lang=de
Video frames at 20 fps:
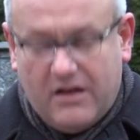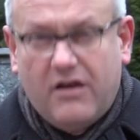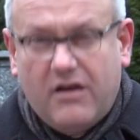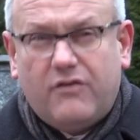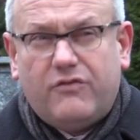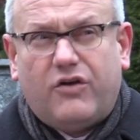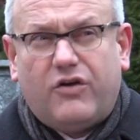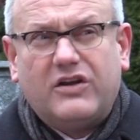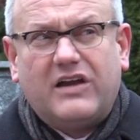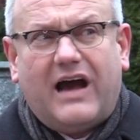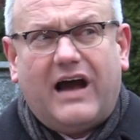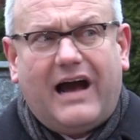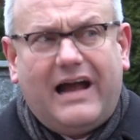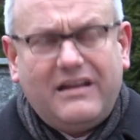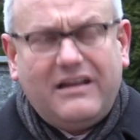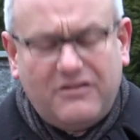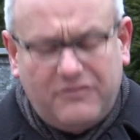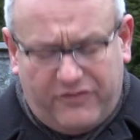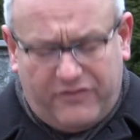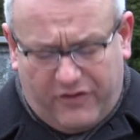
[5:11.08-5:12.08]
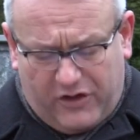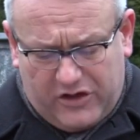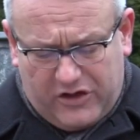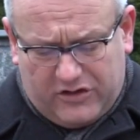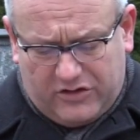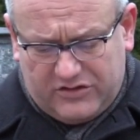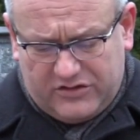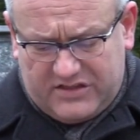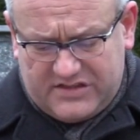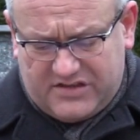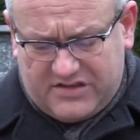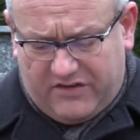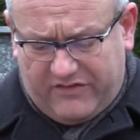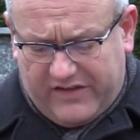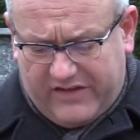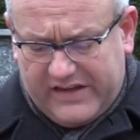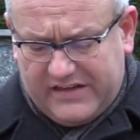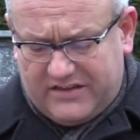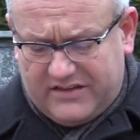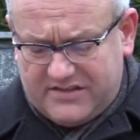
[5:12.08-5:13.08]
Von allen Völkern dieser
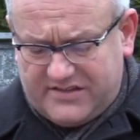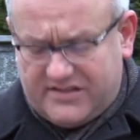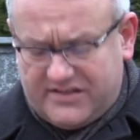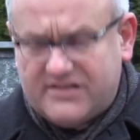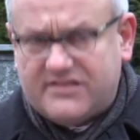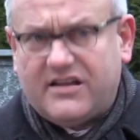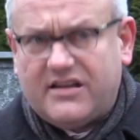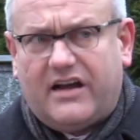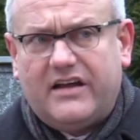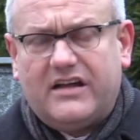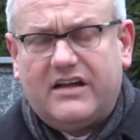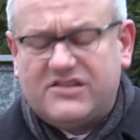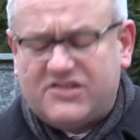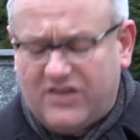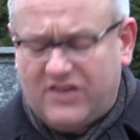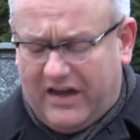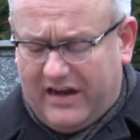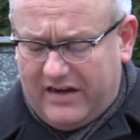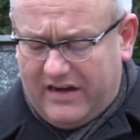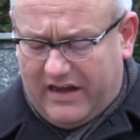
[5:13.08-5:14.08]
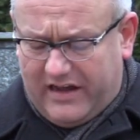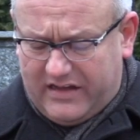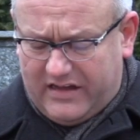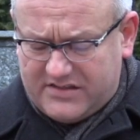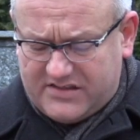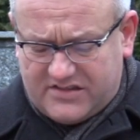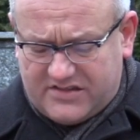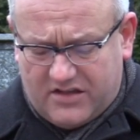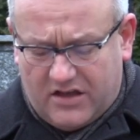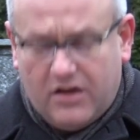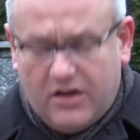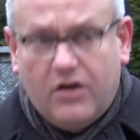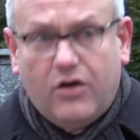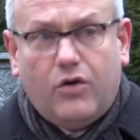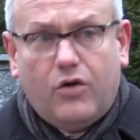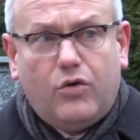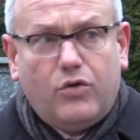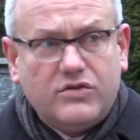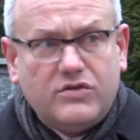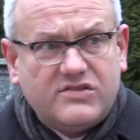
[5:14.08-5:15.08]
Welt ist es daher zuallererst
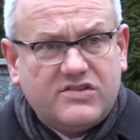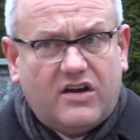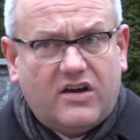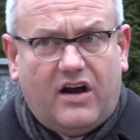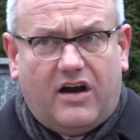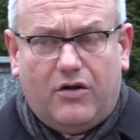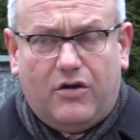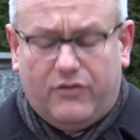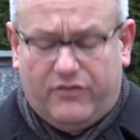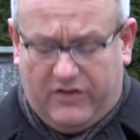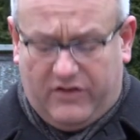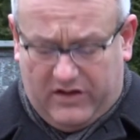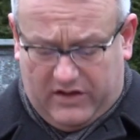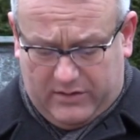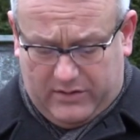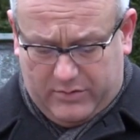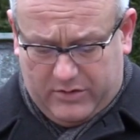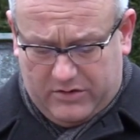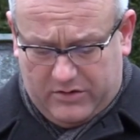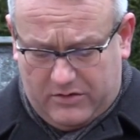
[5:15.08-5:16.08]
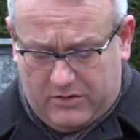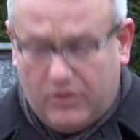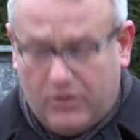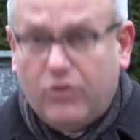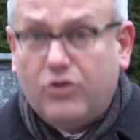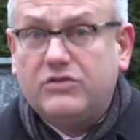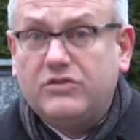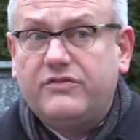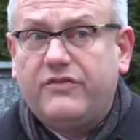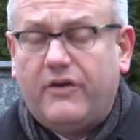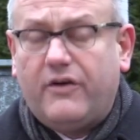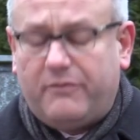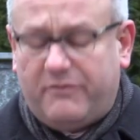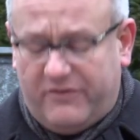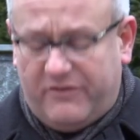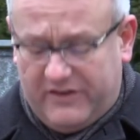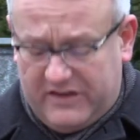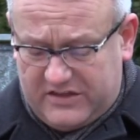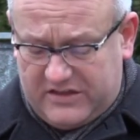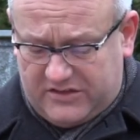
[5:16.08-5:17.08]
unsere Aufgabe und
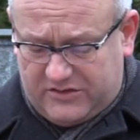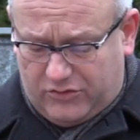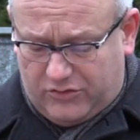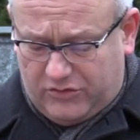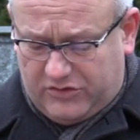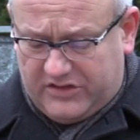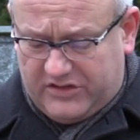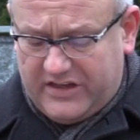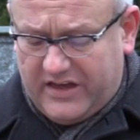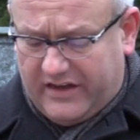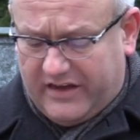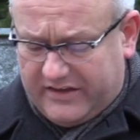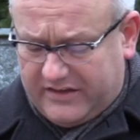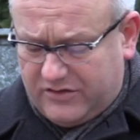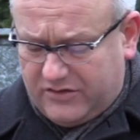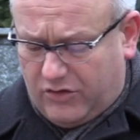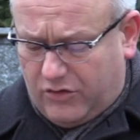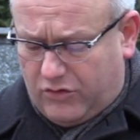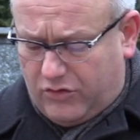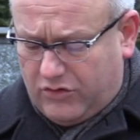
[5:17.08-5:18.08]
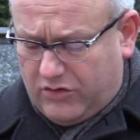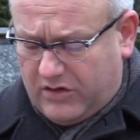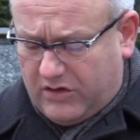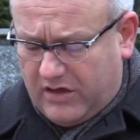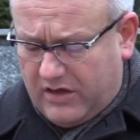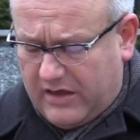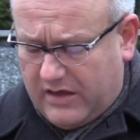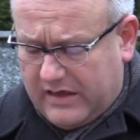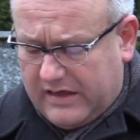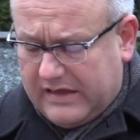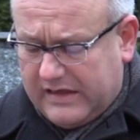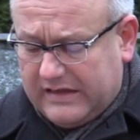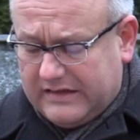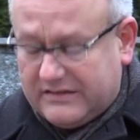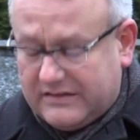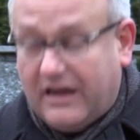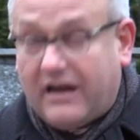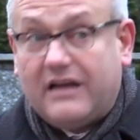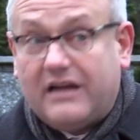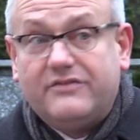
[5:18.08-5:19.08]
Verpflichtung, die Erinnerung
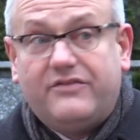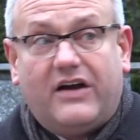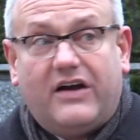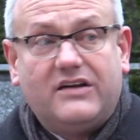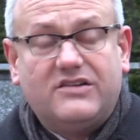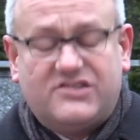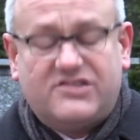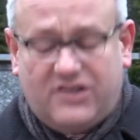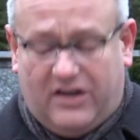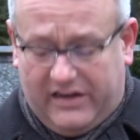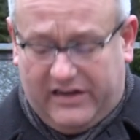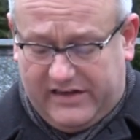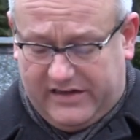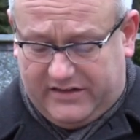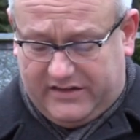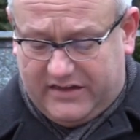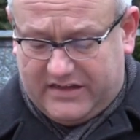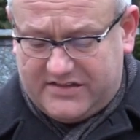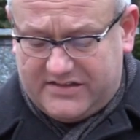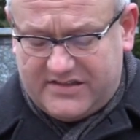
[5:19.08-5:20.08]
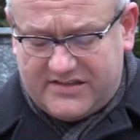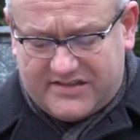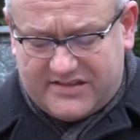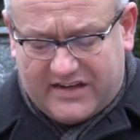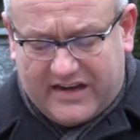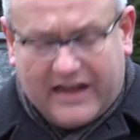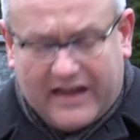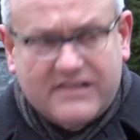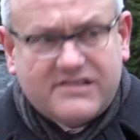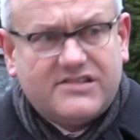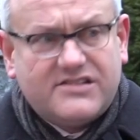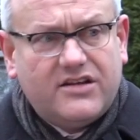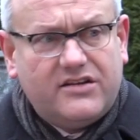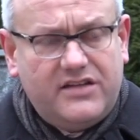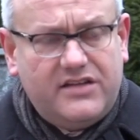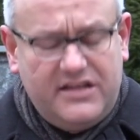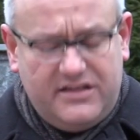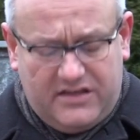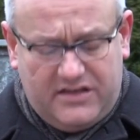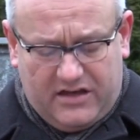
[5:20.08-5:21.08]
daran wachzuhalten. Es ist in erster
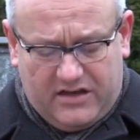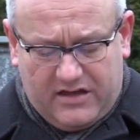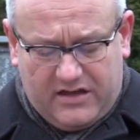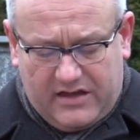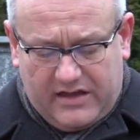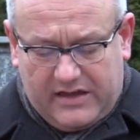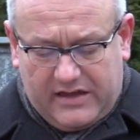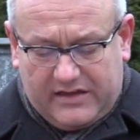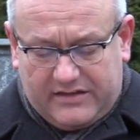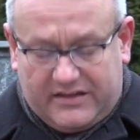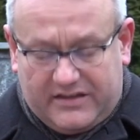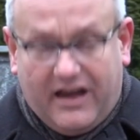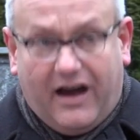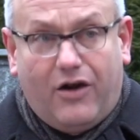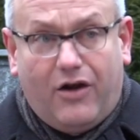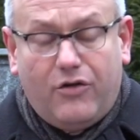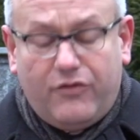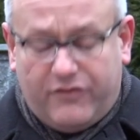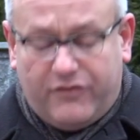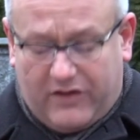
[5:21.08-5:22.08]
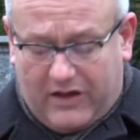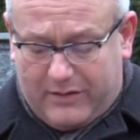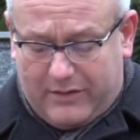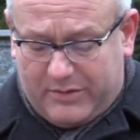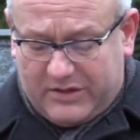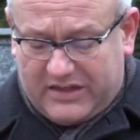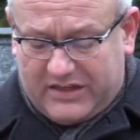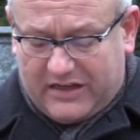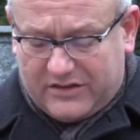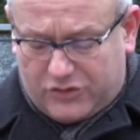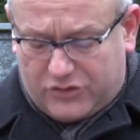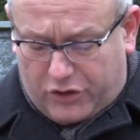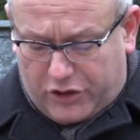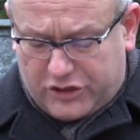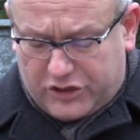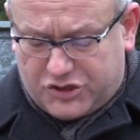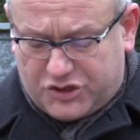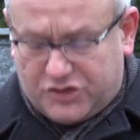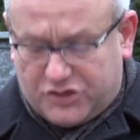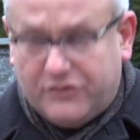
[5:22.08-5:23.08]
Linie die Aufgabe der
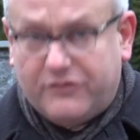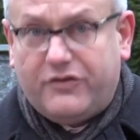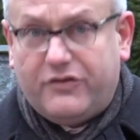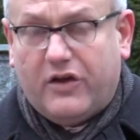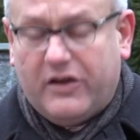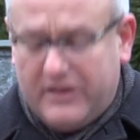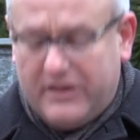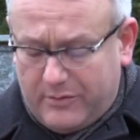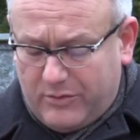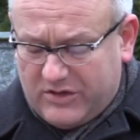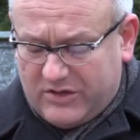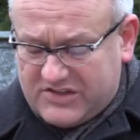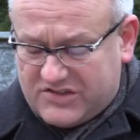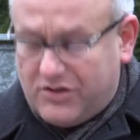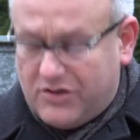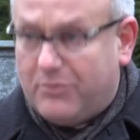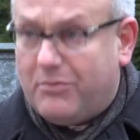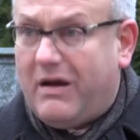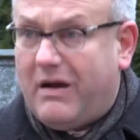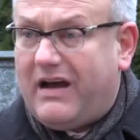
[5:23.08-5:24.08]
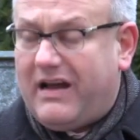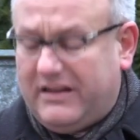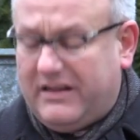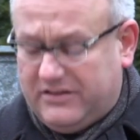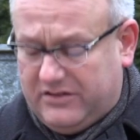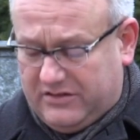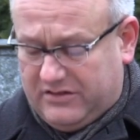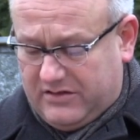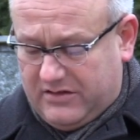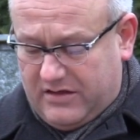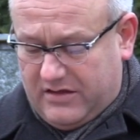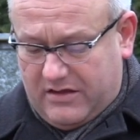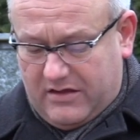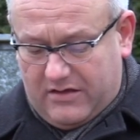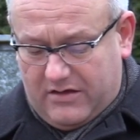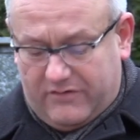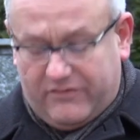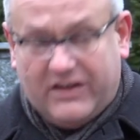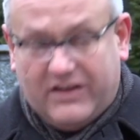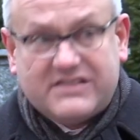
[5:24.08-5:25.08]
Deutschen, für immer zu mahnen,
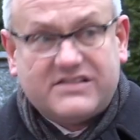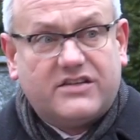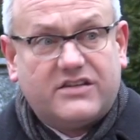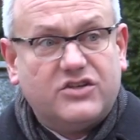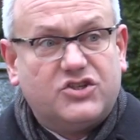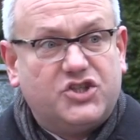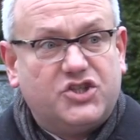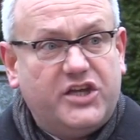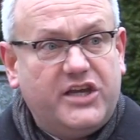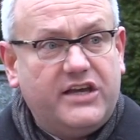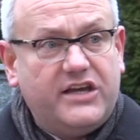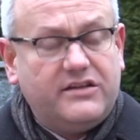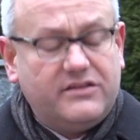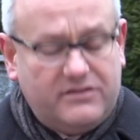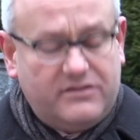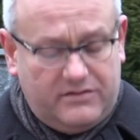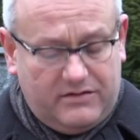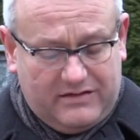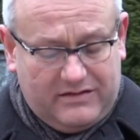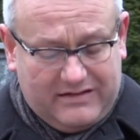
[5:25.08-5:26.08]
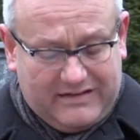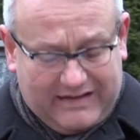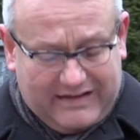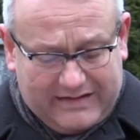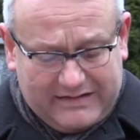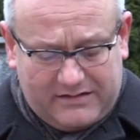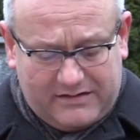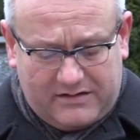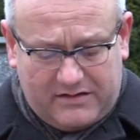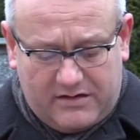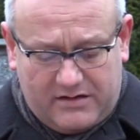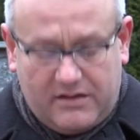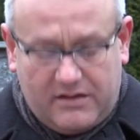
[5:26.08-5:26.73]
was geschehen kann,